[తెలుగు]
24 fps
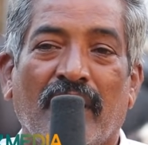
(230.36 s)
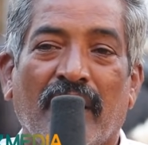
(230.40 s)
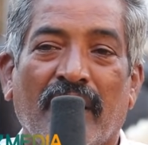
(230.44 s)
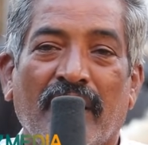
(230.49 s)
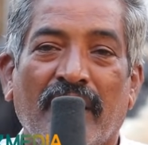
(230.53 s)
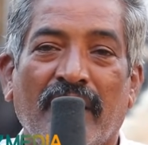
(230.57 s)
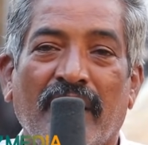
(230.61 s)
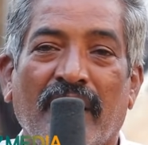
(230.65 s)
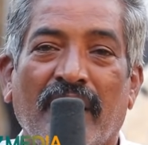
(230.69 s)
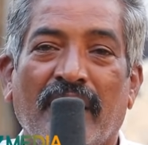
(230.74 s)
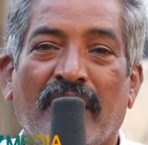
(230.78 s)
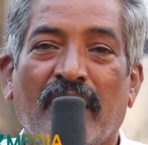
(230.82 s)

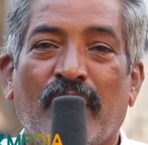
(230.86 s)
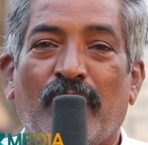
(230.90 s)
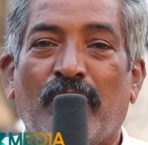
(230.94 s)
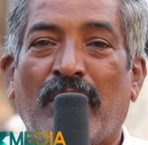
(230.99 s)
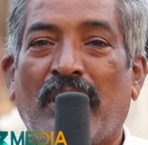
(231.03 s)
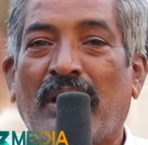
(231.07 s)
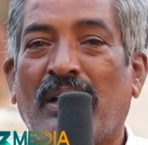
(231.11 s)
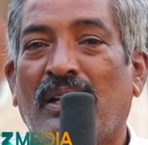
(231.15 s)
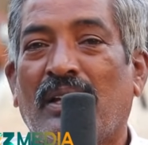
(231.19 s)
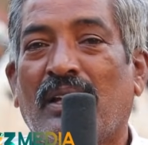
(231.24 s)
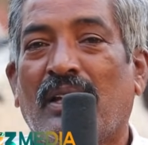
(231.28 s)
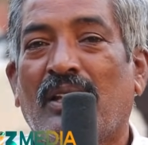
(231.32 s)
డైరీ అంటే
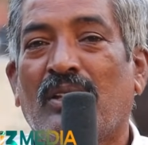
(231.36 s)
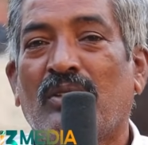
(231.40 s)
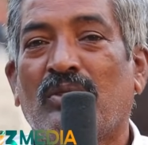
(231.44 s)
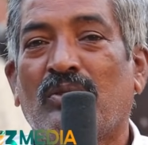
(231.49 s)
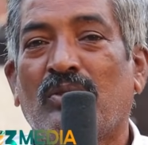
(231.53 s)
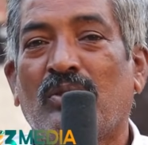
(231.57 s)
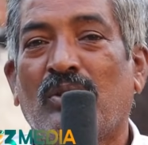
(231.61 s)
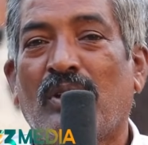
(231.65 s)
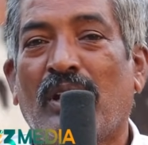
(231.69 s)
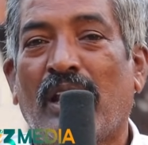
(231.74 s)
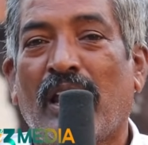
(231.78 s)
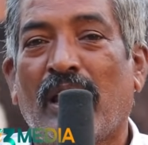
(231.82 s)
మాటలు
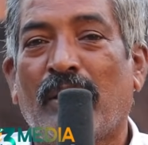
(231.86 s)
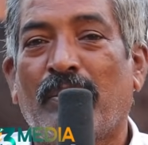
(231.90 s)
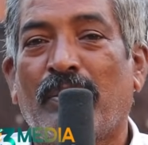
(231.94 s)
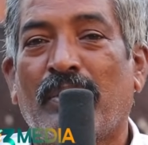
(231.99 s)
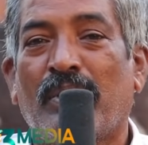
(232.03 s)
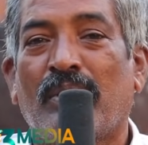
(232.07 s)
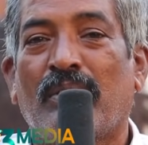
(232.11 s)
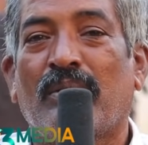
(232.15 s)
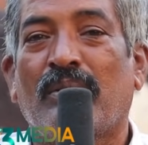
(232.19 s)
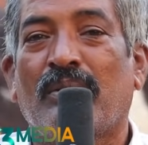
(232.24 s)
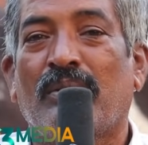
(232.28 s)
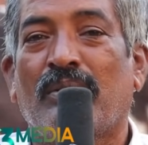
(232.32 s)
కాదు
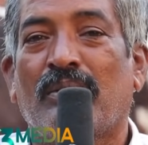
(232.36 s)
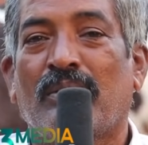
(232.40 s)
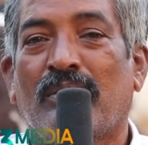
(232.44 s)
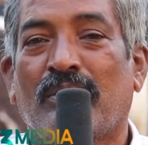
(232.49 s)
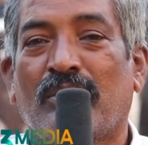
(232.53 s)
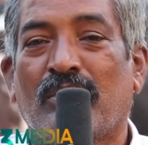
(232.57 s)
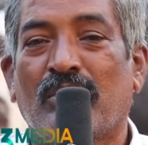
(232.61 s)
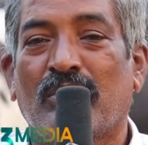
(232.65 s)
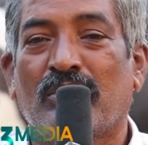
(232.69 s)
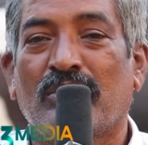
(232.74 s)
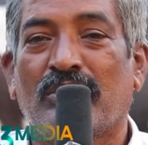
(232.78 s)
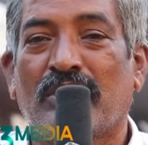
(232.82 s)

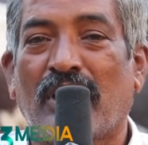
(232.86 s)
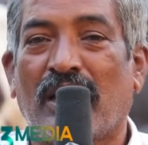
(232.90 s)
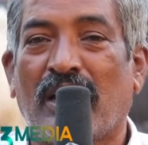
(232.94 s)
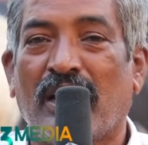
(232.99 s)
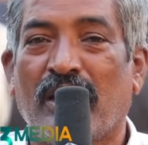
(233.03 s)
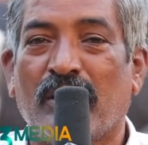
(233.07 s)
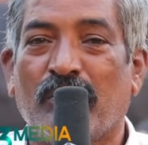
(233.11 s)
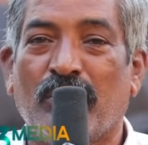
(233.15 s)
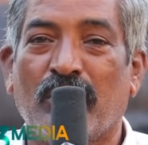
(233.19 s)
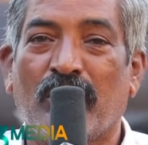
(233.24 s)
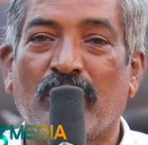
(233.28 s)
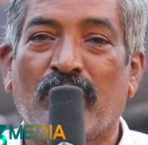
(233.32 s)
లేబరుతో చాలా
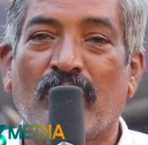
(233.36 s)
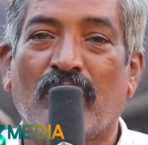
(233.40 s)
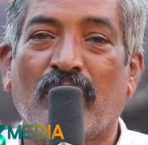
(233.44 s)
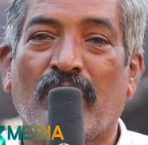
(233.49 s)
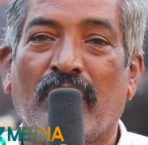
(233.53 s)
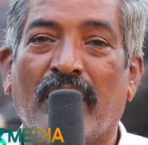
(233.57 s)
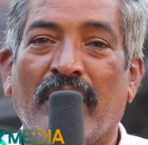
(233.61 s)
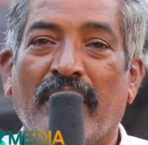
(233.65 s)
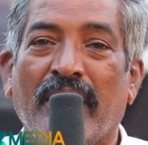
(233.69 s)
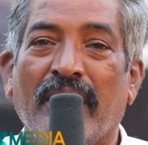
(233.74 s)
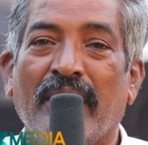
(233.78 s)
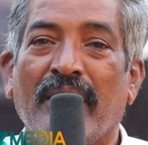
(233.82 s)
ఇబ్బందులు
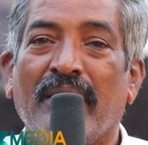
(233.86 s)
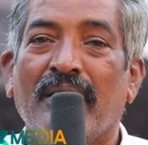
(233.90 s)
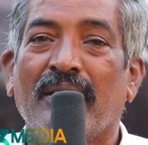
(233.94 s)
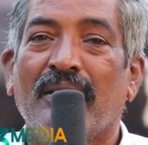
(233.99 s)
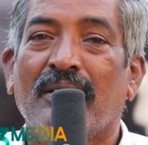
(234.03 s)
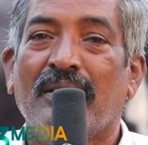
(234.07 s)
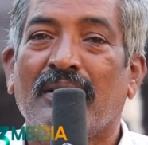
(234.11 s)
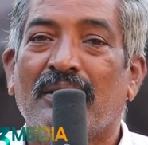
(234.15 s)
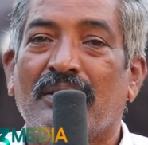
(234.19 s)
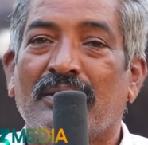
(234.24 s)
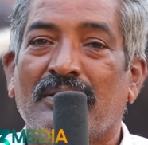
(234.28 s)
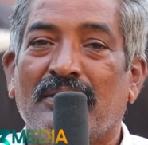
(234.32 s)
ఉన్నాయి
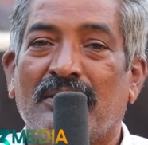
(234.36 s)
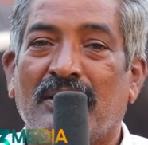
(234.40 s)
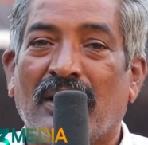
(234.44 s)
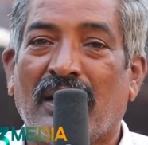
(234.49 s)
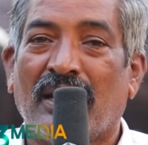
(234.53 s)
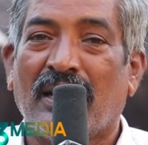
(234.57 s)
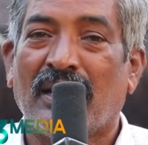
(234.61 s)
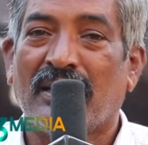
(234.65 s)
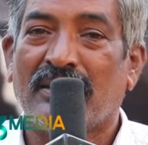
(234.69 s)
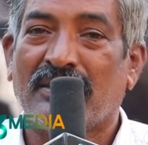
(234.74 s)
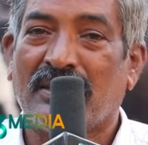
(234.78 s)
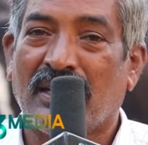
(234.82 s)

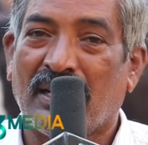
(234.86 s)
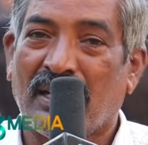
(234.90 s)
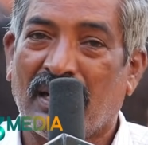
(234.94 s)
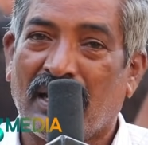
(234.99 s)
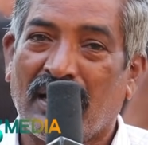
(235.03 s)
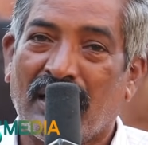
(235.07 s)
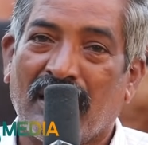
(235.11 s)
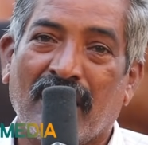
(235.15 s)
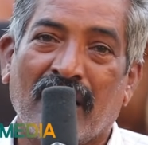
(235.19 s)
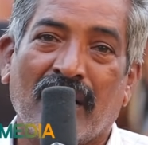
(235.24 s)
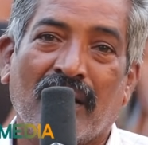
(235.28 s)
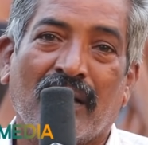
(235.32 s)
చాలా చాలా
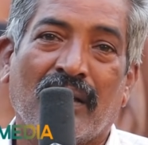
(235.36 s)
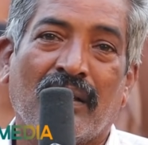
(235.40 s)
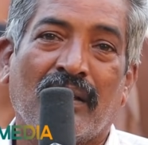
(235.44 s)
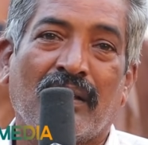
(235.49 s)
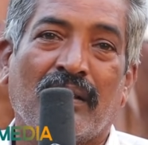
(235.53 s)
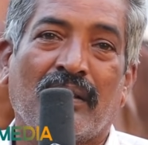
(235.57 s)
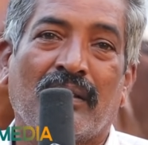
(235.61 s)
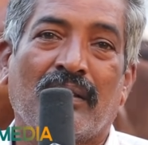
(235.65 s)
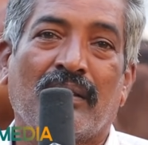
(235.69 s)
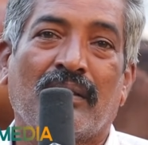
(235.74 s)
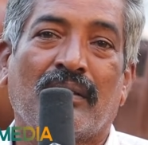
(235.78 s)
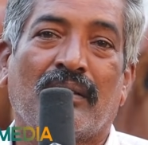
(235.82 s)

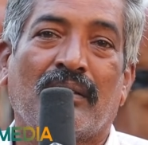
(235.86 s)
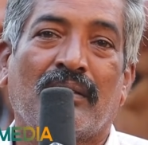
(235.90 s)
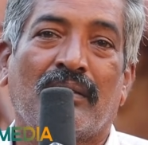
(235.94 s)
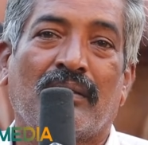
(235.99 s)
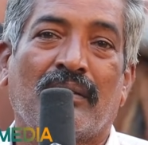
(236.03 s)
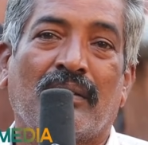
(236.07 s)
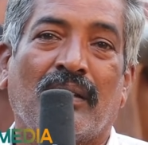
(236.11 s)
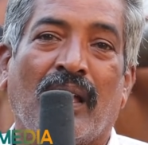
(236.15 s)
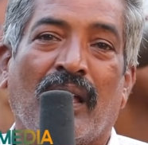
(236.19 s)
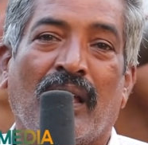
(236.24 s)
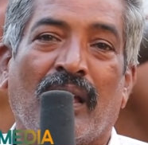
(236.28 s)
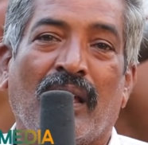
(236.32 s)

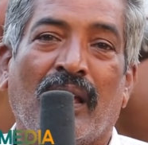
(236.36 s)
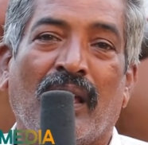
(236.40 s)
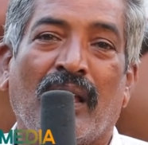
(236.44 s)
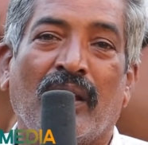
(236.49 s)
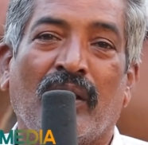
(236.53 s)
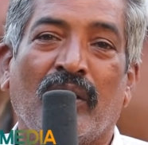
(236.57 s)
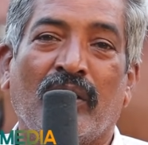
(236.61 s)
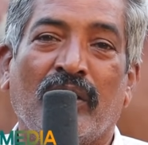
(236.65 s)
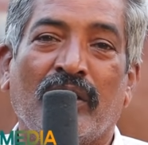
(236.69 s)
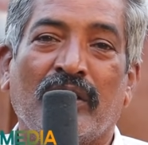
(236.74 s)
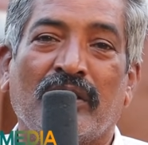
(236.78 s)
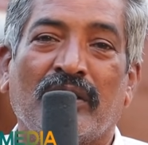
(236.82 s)

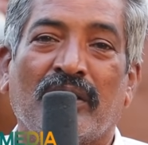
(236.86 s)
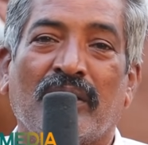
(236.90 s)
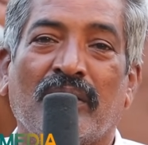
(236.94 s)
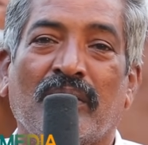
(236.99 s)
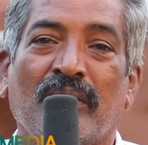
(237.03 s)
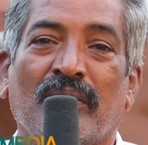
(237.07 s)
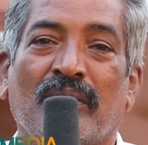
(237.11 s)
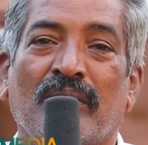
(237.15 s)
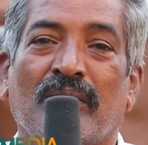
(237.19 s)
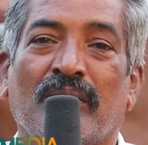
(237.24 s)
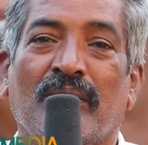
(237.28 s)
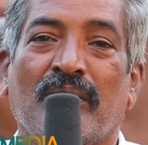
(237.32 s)
ఆరోగ్య
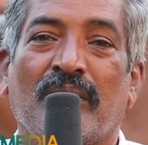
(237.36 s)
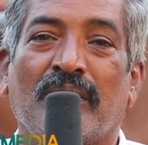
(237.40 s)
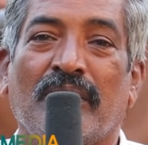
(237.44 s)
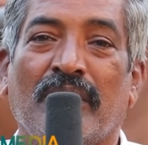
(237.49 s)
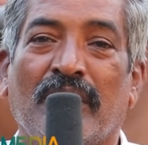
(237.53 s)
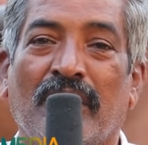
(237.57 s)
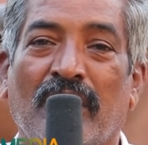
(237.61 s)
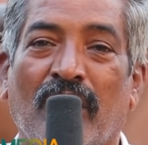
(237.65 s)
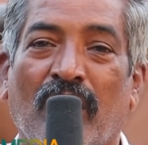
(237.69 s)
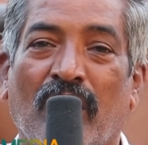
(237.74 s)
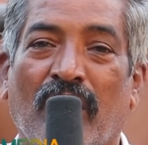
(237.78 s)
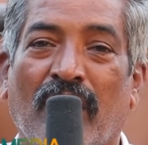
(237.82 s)

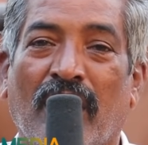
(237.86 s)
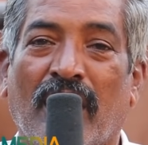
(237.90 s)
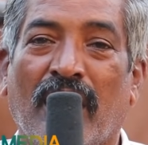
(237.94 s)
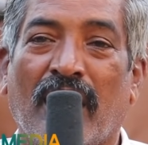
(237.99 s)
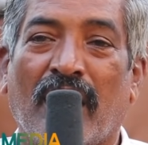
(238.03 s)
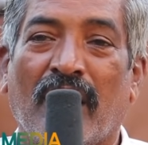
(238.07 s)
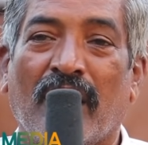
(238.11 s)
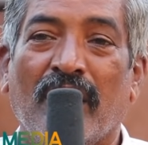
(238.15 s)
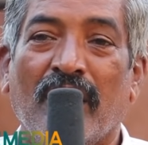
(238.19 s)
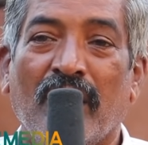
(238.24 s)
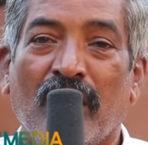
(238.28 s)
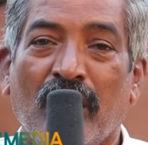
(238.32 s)
వీటిలో కూడా
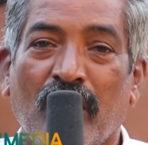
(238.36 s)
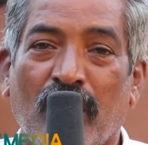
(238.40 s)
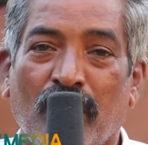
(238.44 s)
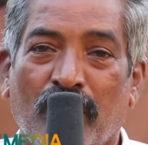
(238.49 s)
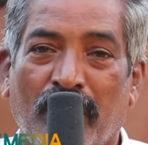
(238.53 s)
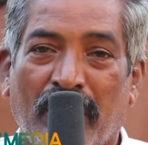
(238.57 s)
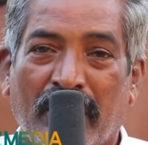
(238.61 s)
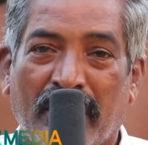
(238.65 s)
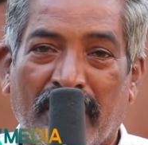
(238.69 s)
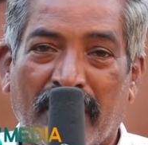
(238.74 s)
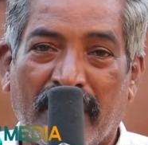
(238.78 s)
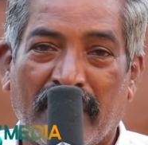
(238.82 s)

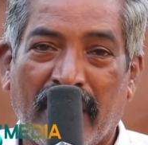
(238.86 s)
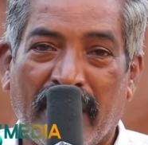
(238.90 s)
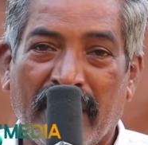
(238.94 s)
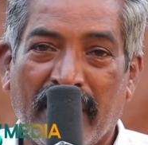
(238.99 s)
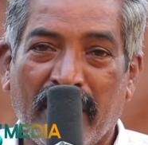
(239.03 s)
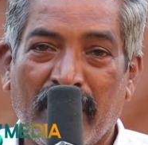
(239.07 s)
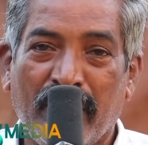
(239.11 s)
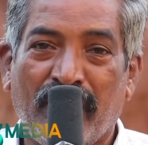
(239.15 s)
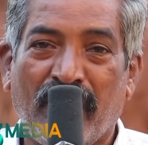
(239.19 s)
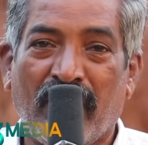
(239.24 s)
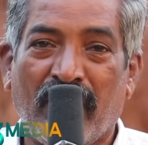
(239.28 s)
మనకి డైరీ